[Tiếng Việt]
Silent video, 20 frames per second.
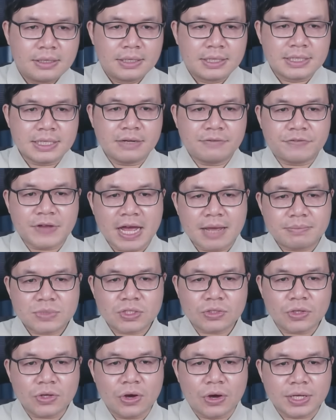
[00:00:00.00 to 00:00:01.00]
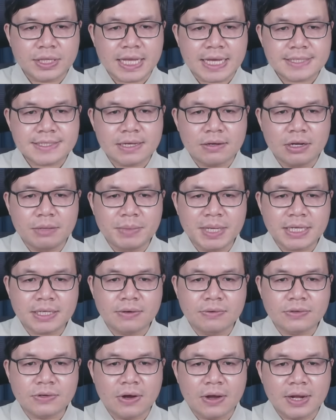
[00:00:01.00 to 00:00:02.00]
Nhân Phạm cho tôi hỏi tại sao Lê Minh
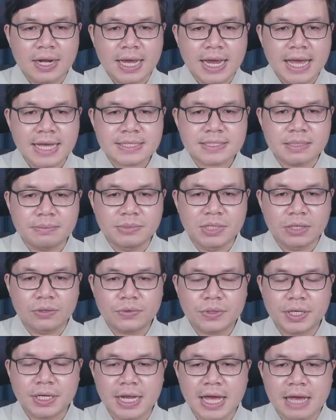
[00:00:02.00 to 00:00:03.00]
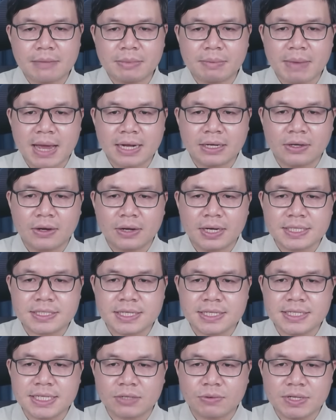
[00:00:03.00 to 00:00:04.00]
không gọi là Nga xâm lược Ukraine mà bạn gọi là
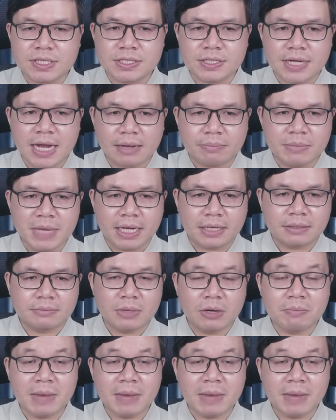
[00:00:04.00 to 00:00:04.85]
chiến dịch quân sự đặc biệt mong